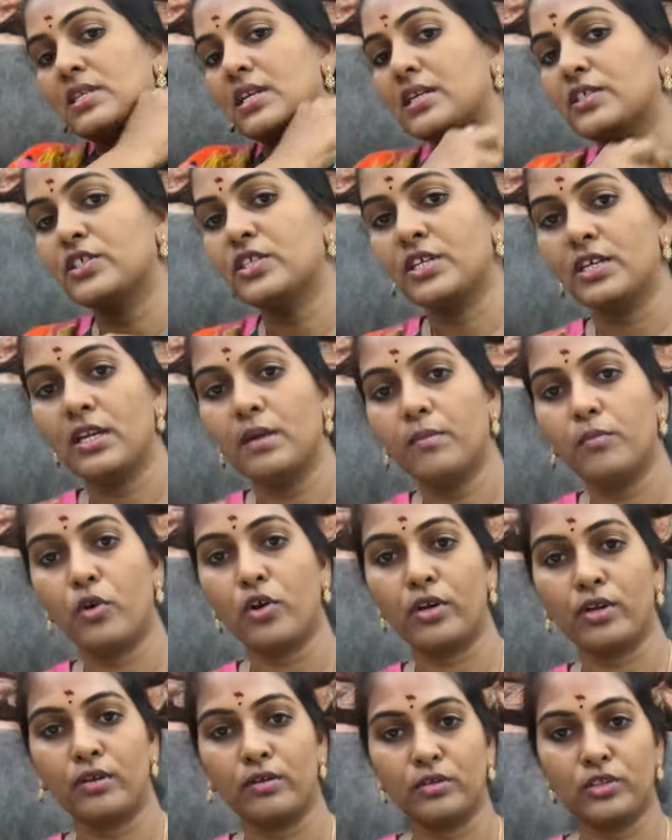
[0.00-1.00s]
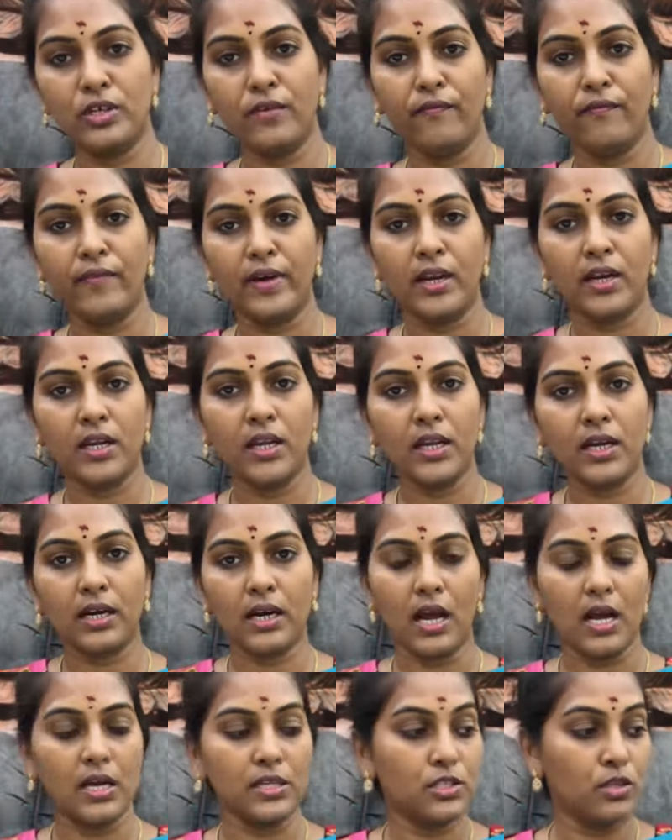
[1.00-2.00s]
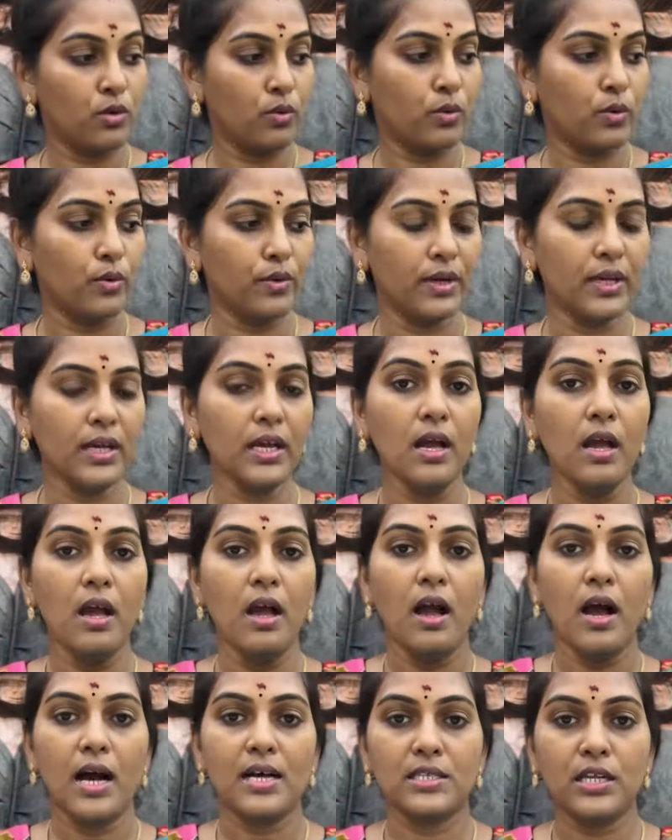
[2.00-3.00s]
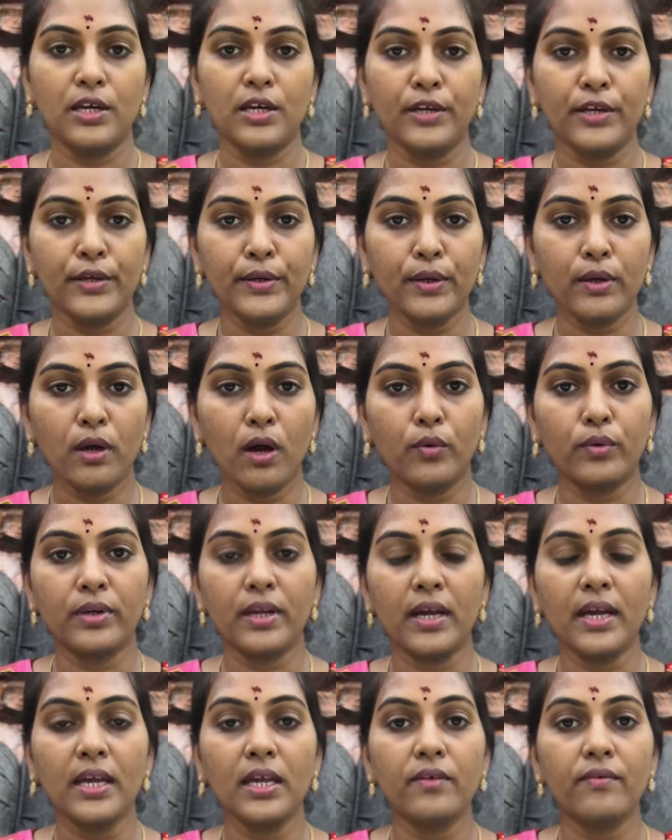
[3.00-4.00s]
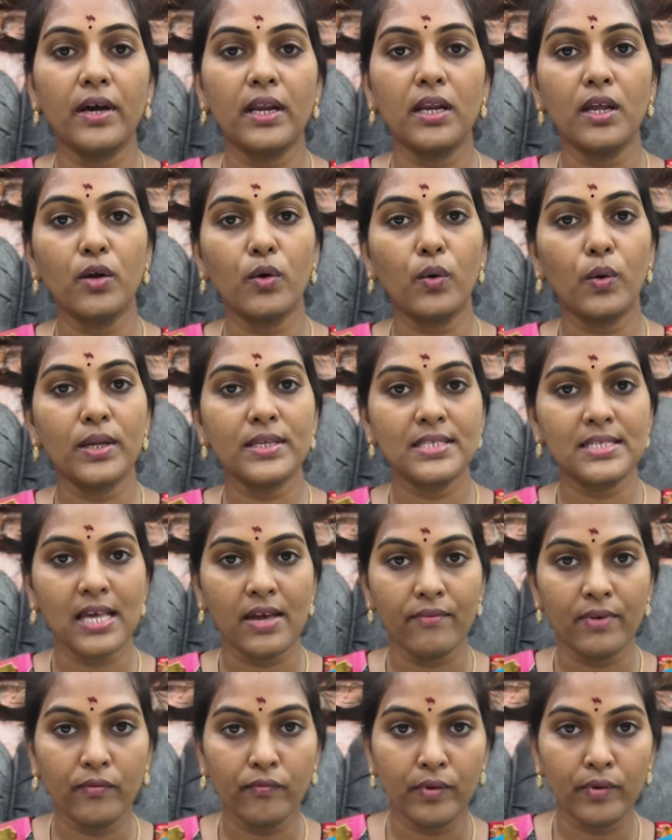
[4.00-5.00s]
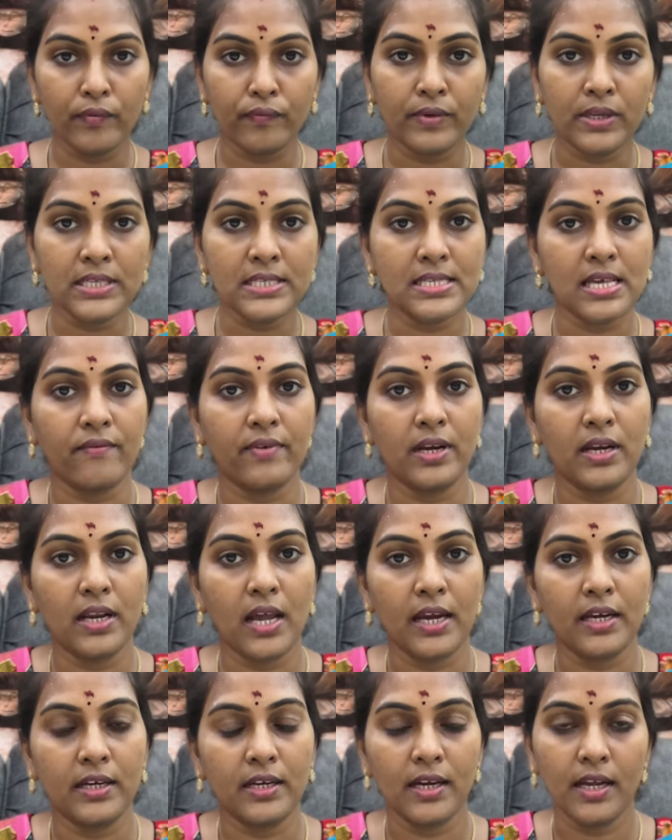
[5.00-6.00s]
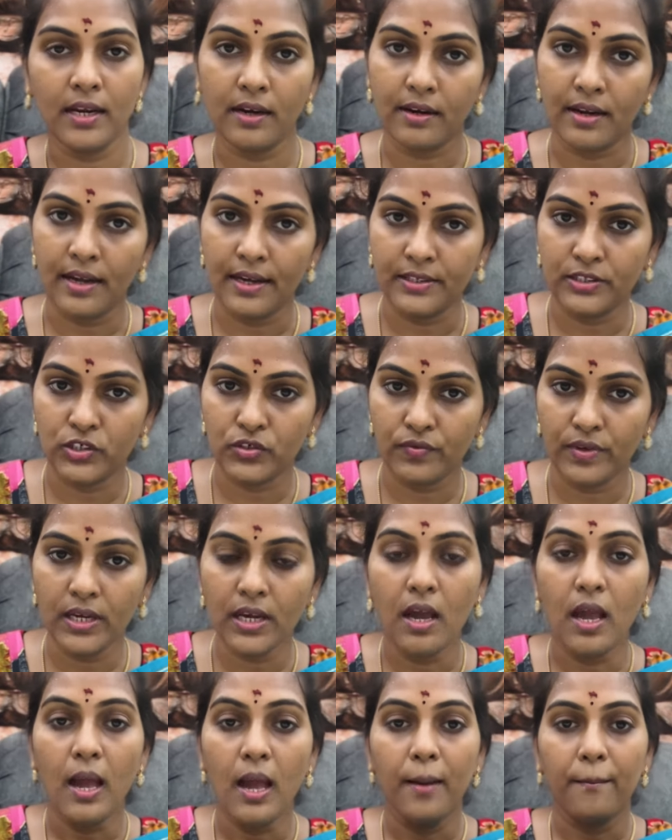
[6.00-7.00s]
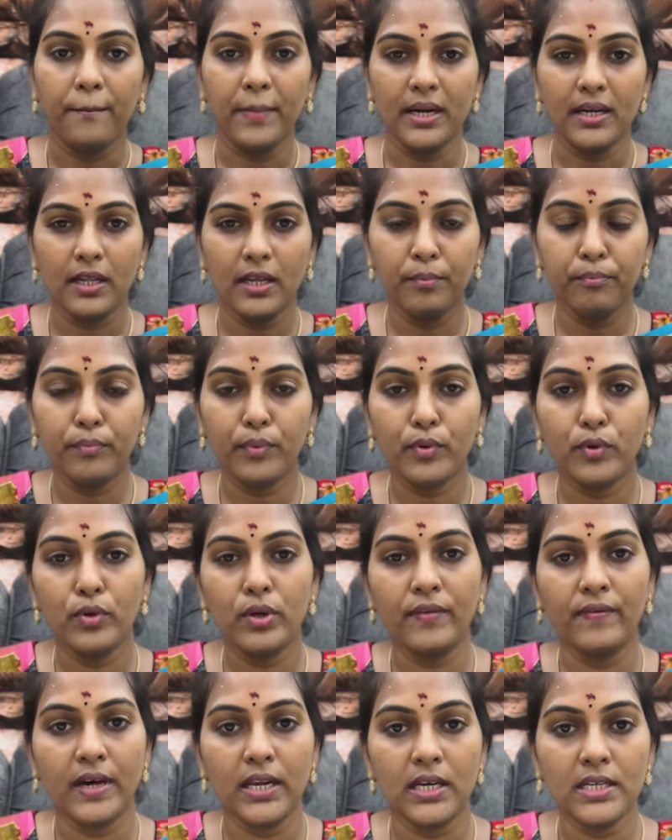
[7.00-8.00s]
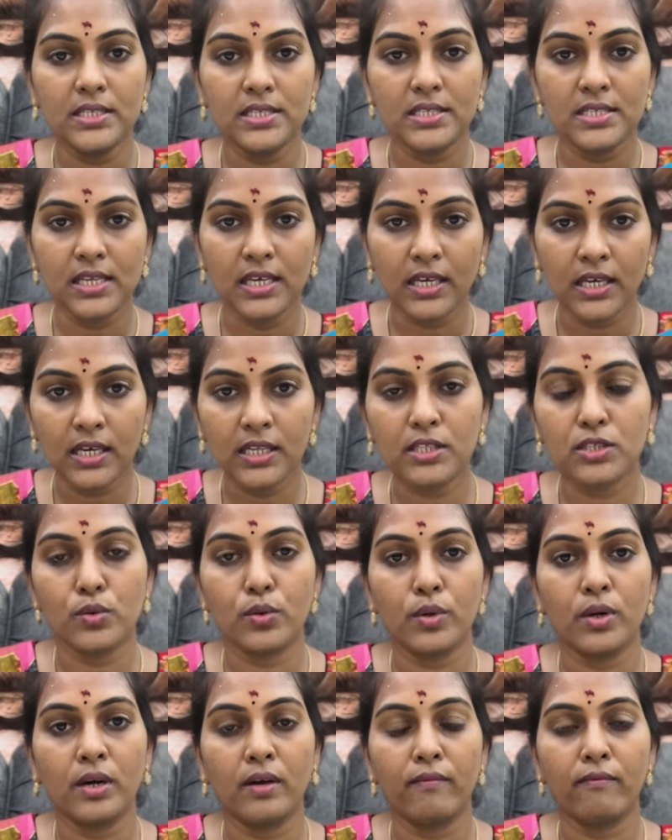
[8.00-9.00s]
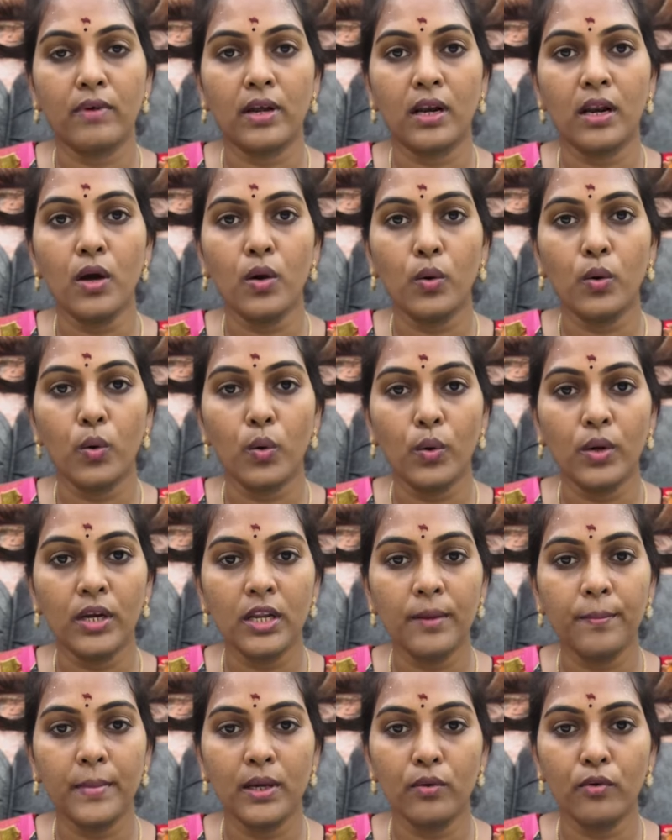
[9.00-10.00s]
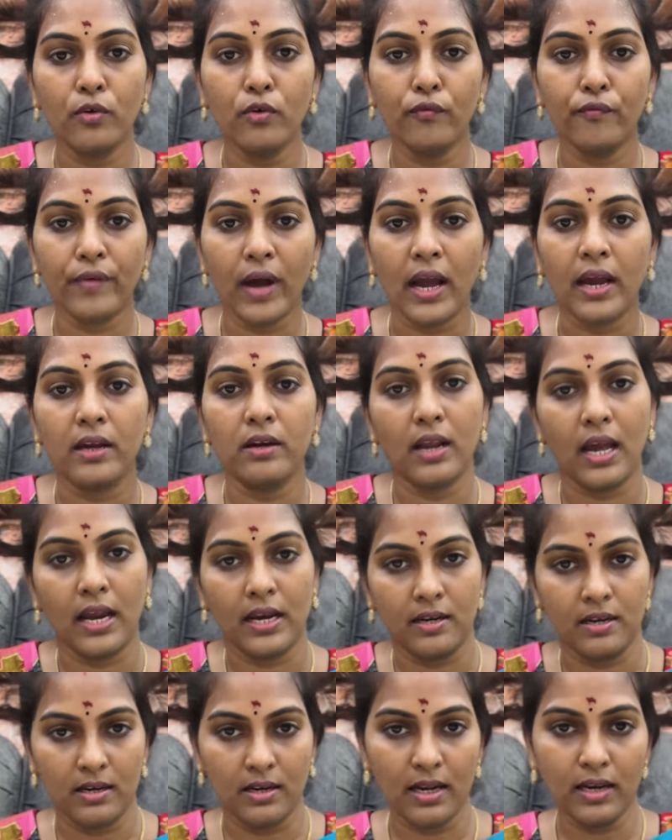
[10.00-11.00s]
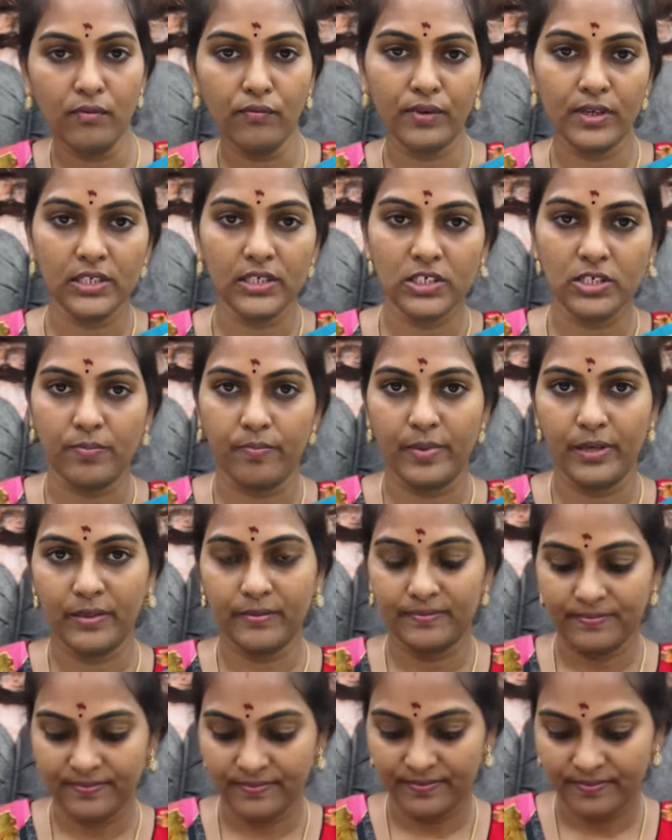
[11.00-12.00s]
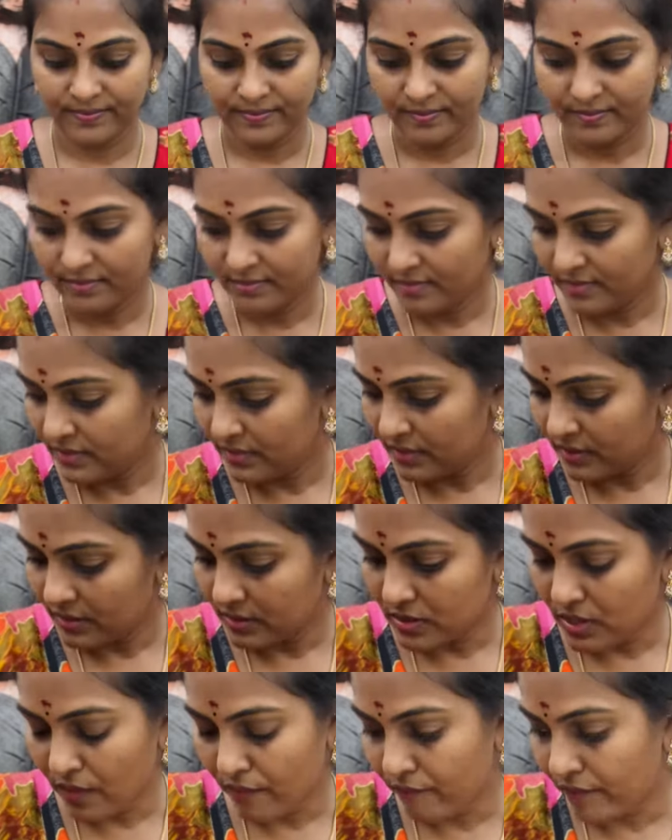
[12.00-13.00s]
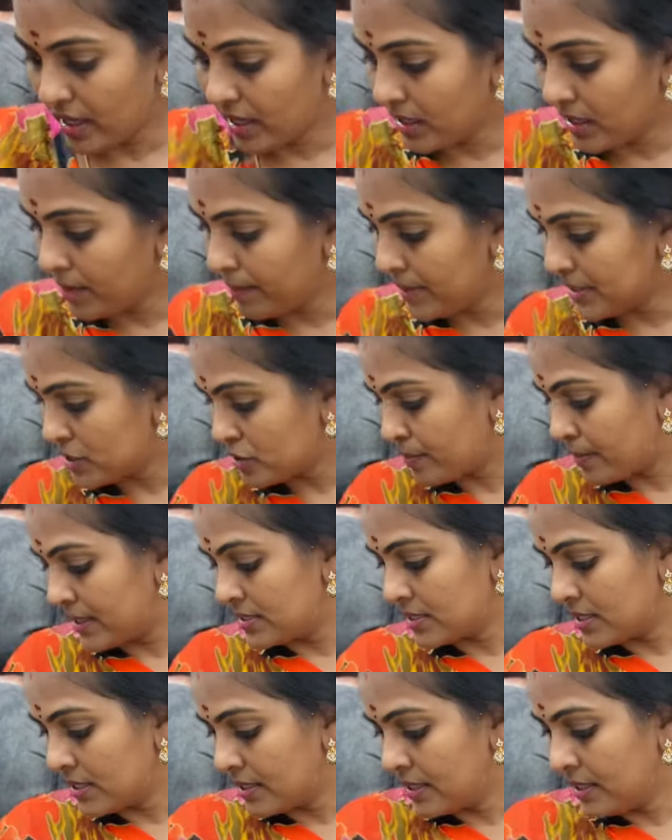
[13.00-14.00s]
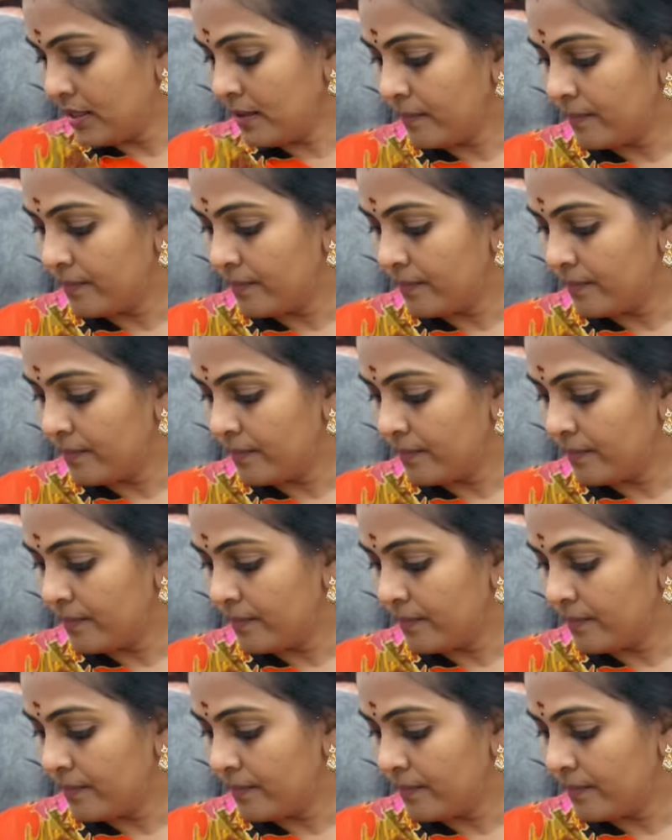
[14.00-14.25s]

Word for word: ఇలా చిన్న బార్డర్ వచ్చి వెరీ క్లాస్ లుక్ ఉండి అసలు నిండుగా ఉంటాయి ఇవన్నీ కూడా సెవెన్ ఫిఫ్టీ సెవెన్ నైన్టీ నైన్ రేంజ్వి బట్ ఇప్పుడు ఇవన్నీ సింగిల్స్ ఉండడం వల్ల ఓన్లీ మీకు ఫైవ్ నైంటీ నైన్ ఫ్రీ షిప్పింగ్ అసలు వెరీ బెస్ట్ ప్రైస్ అండి